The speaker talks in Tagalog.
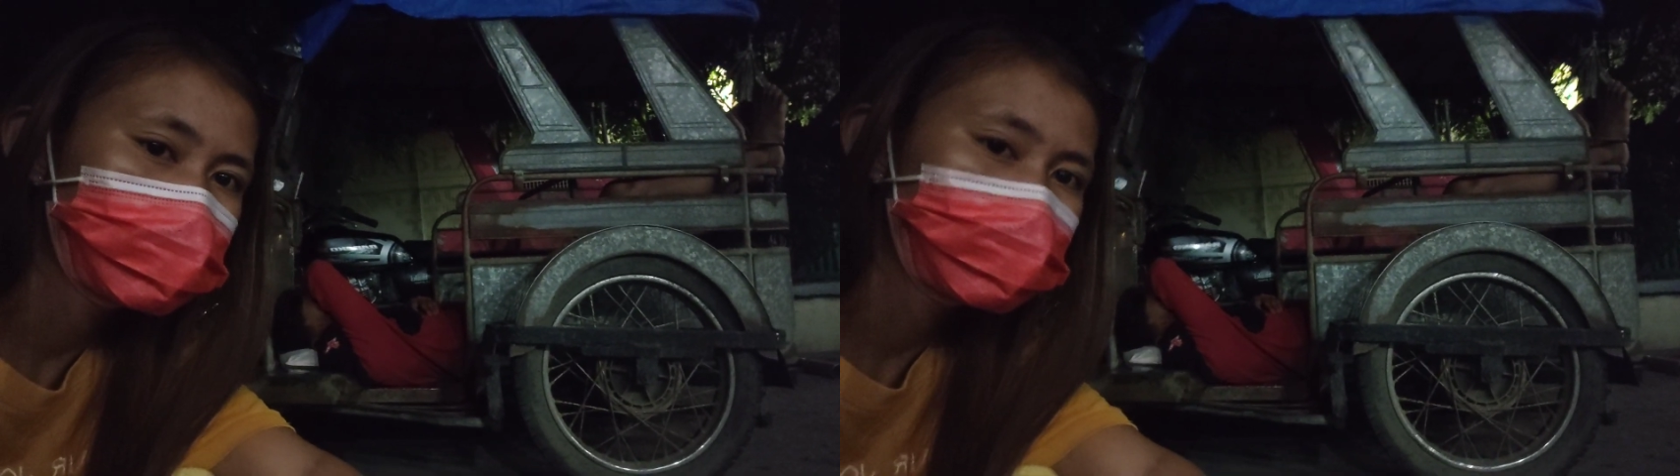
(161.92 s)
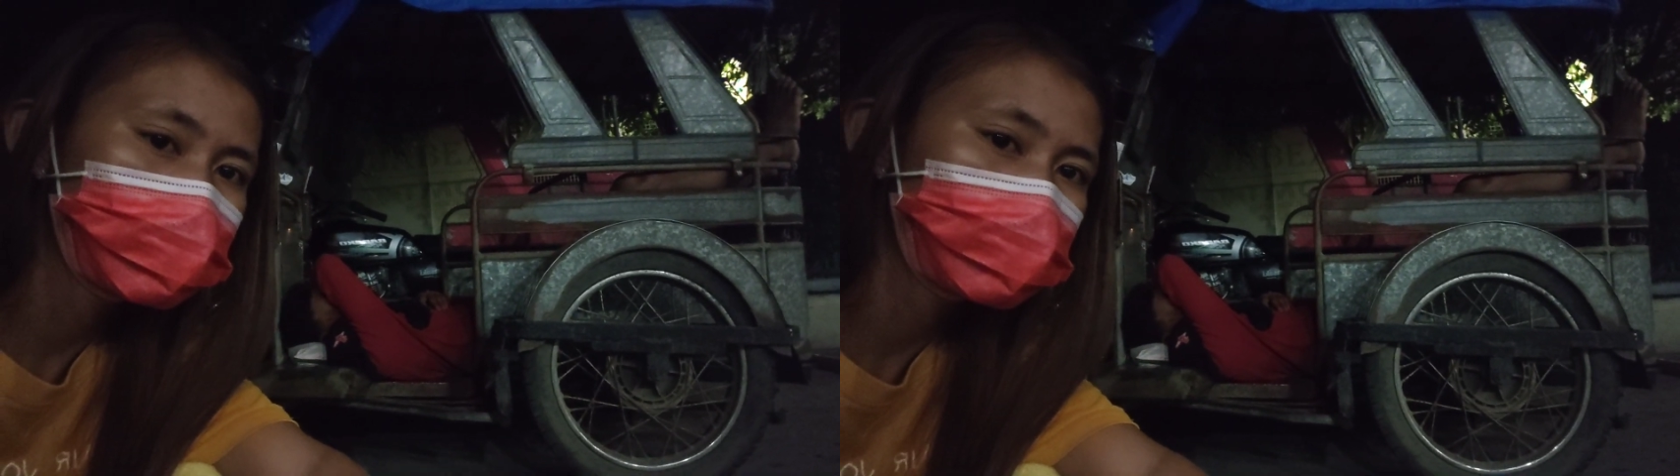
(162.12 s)

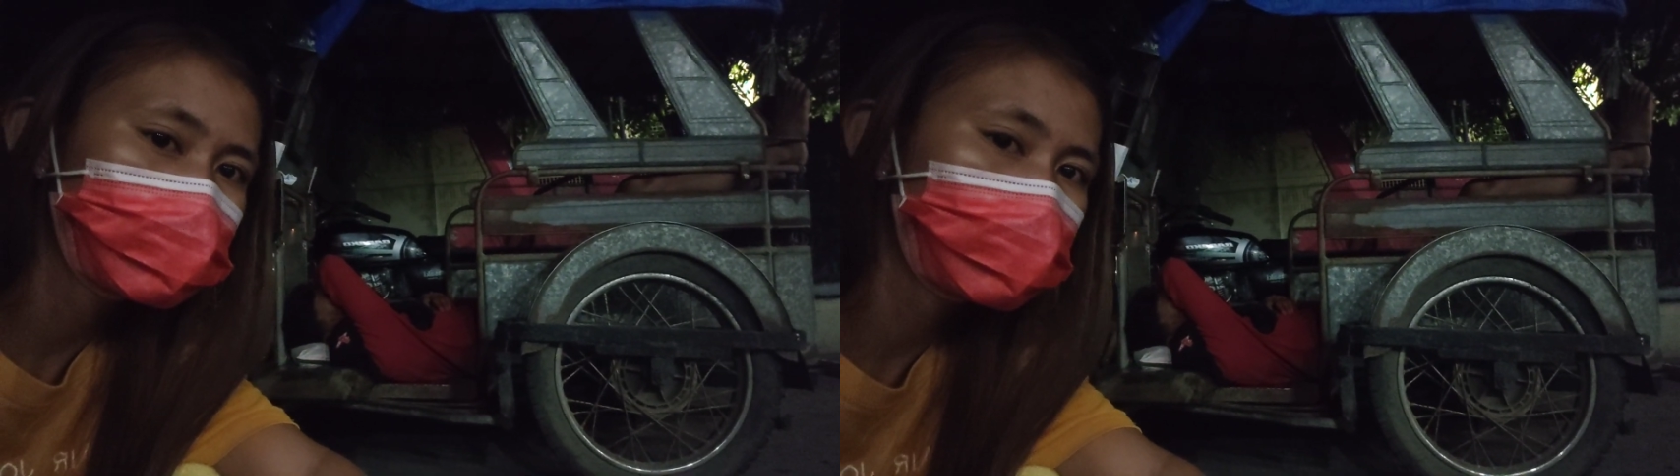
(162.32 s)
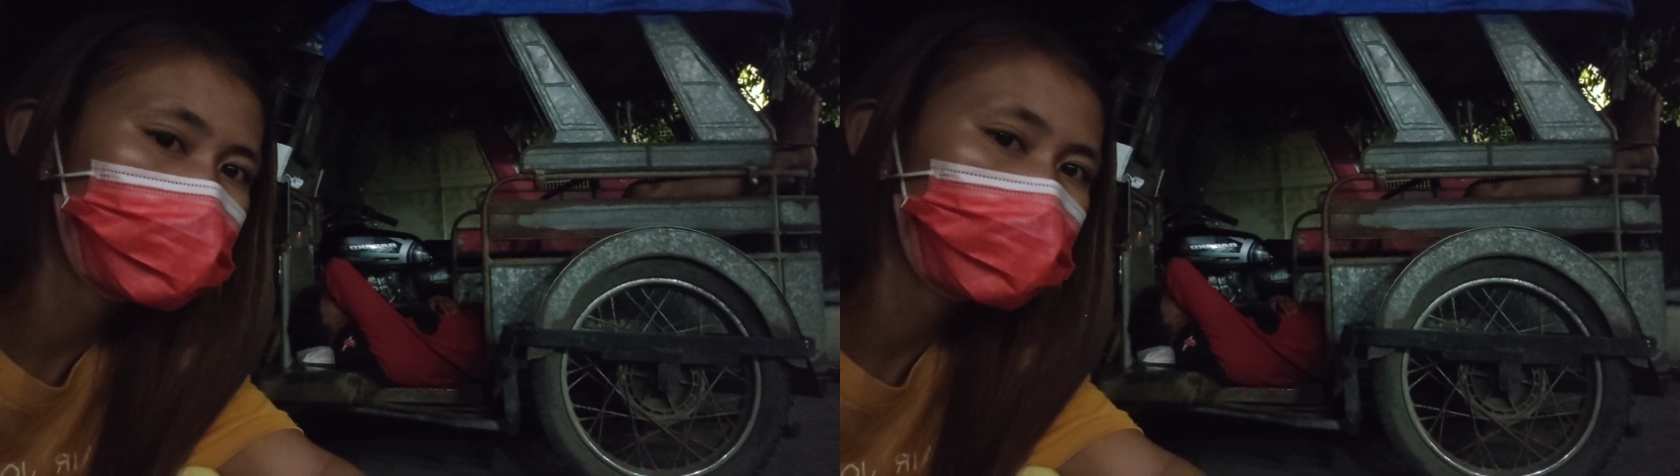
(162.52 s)
Ayan, dyan
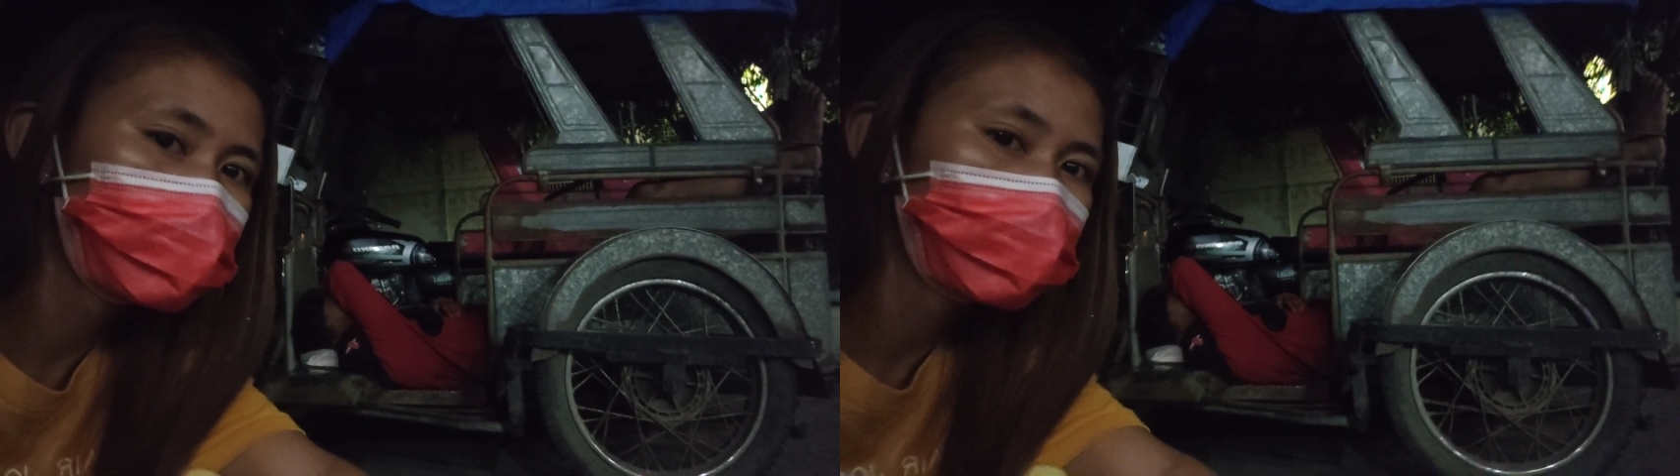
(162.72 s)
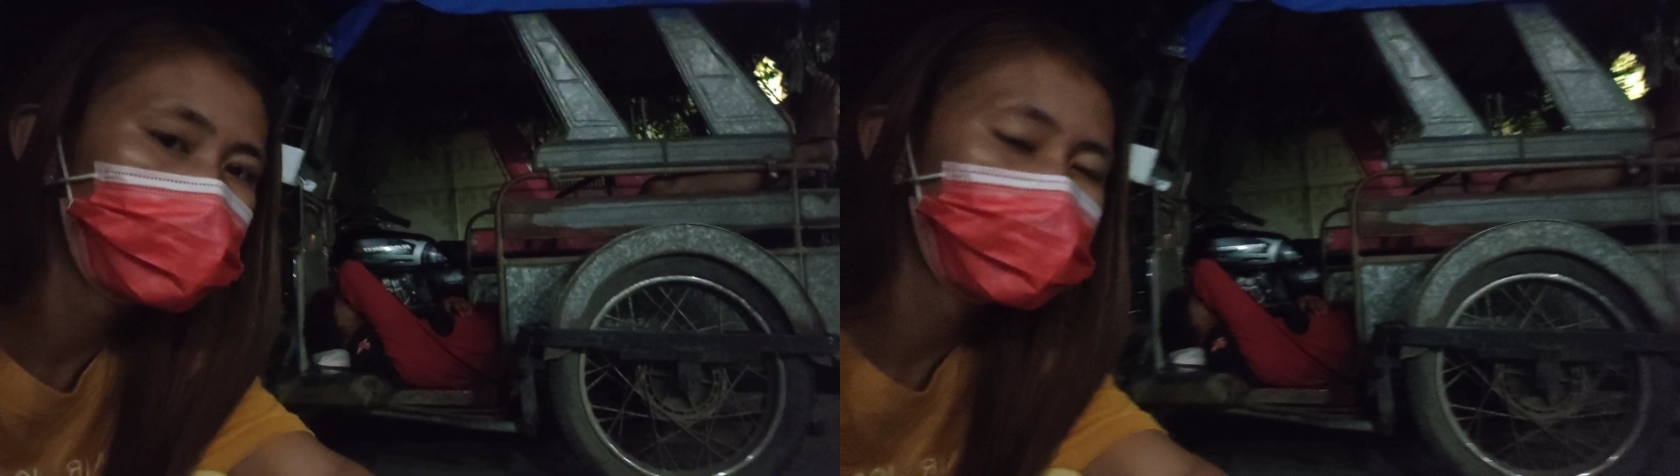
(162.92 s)
na lang
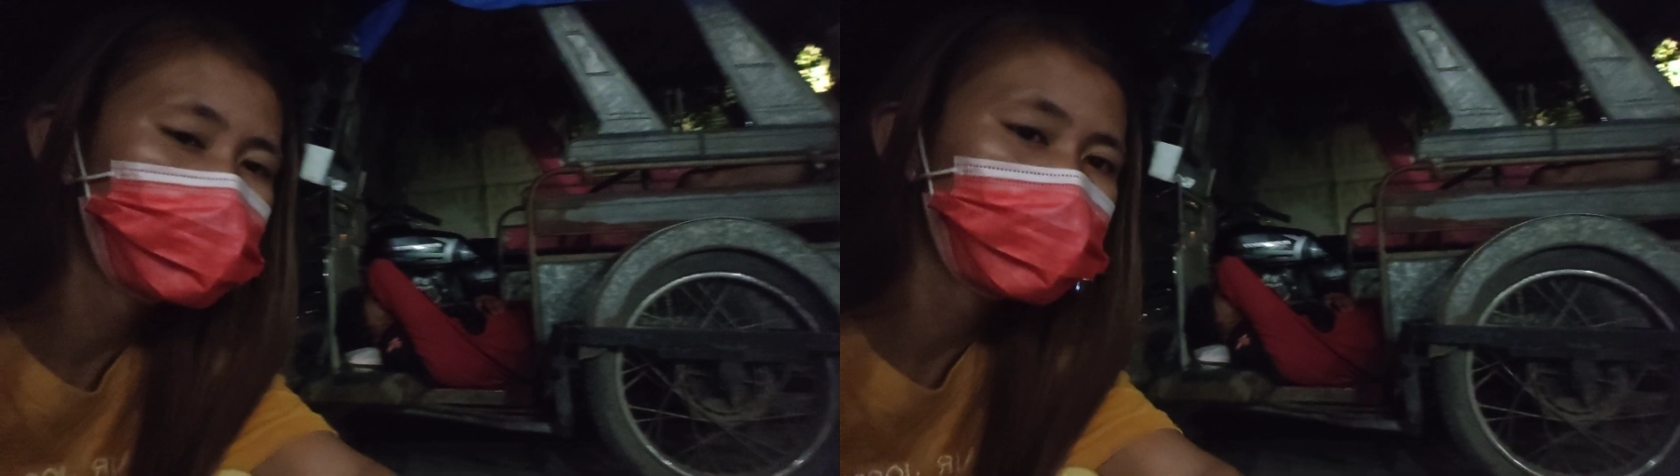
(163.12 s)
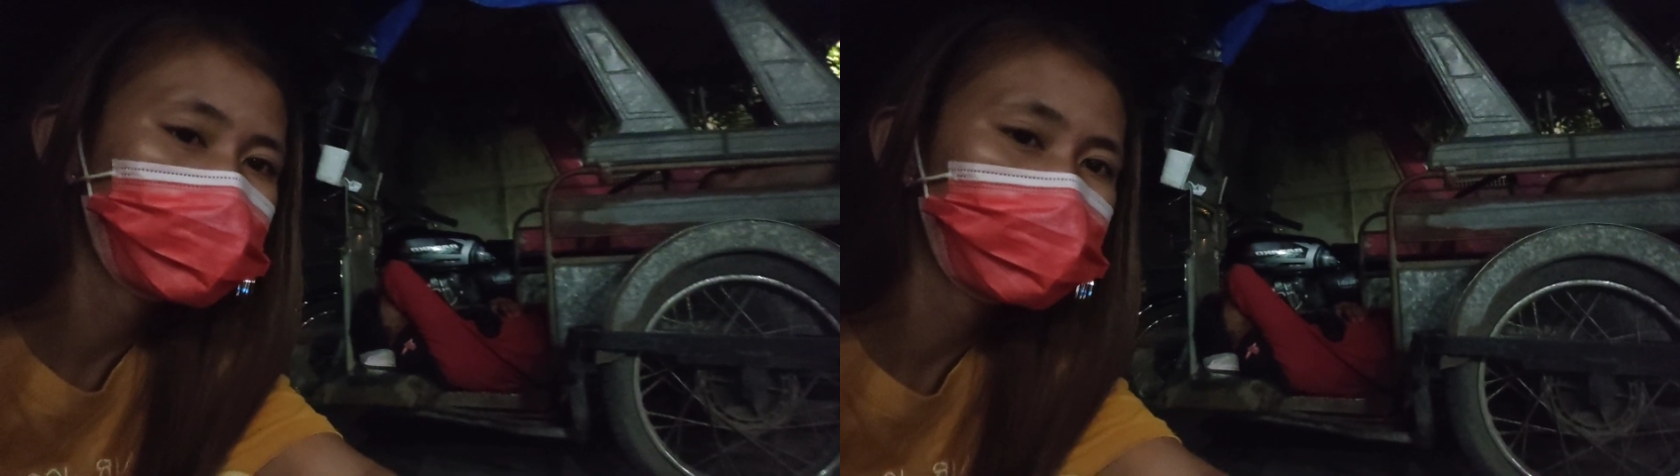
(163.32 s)
po kami
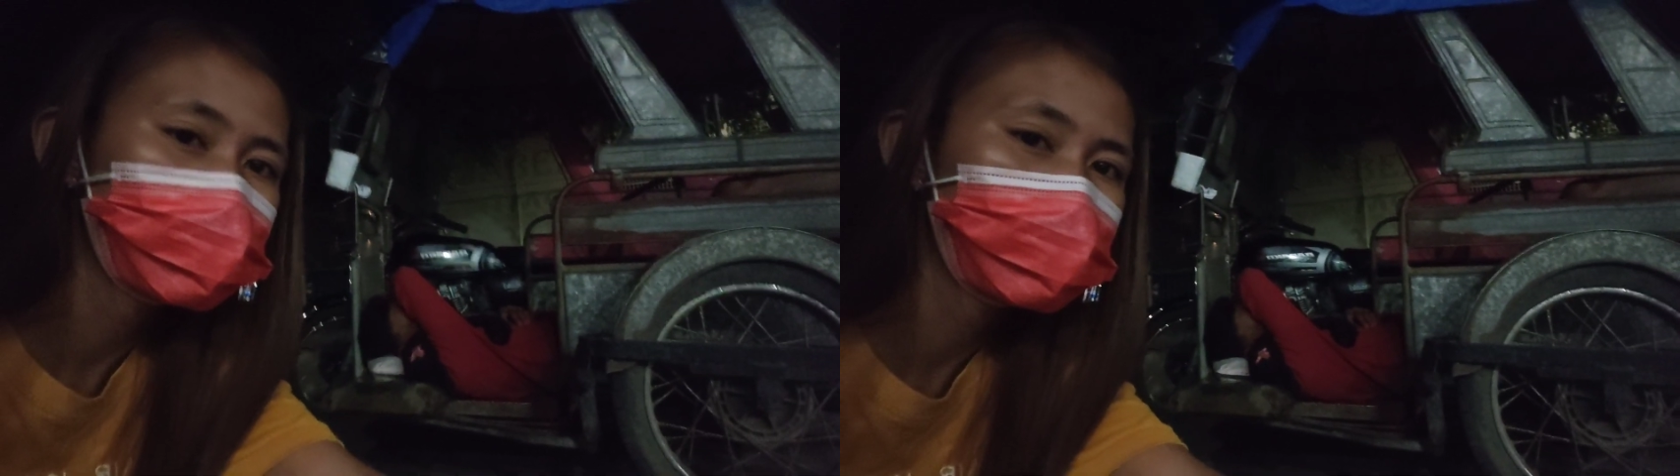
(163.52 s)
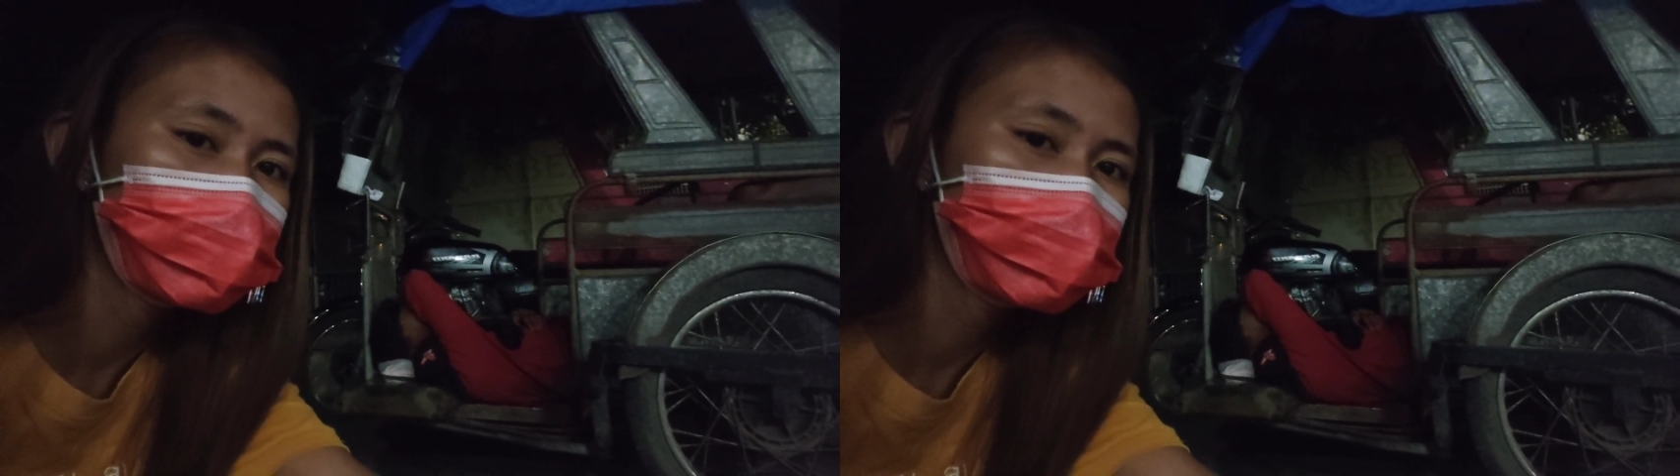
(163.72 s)
matutulog.